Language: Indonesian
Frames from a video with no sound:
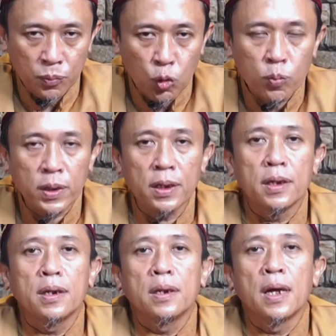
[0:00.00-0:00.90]

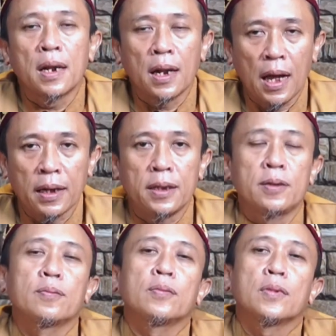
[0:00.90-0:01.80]
bumi dan langit.
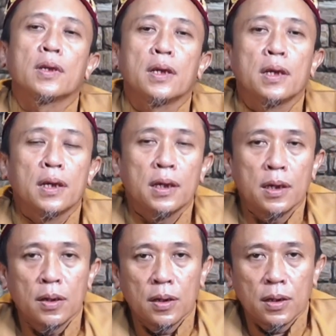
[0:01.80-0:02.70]

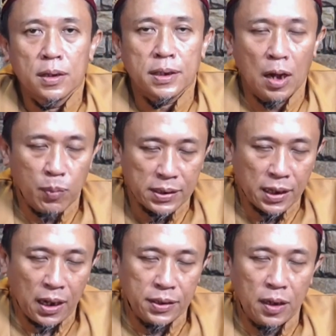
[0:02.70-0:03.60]
Sahabat
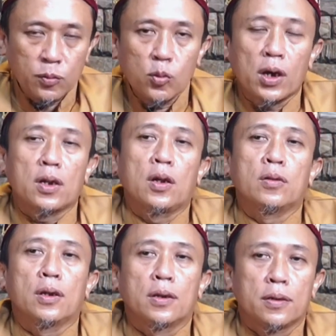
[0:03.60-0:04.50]
taat yang dimuliakan
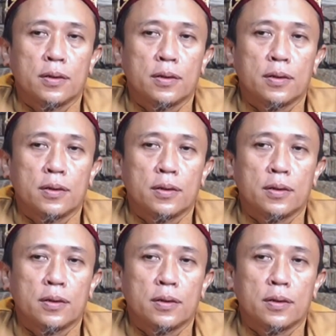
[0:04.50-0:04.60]
Allah,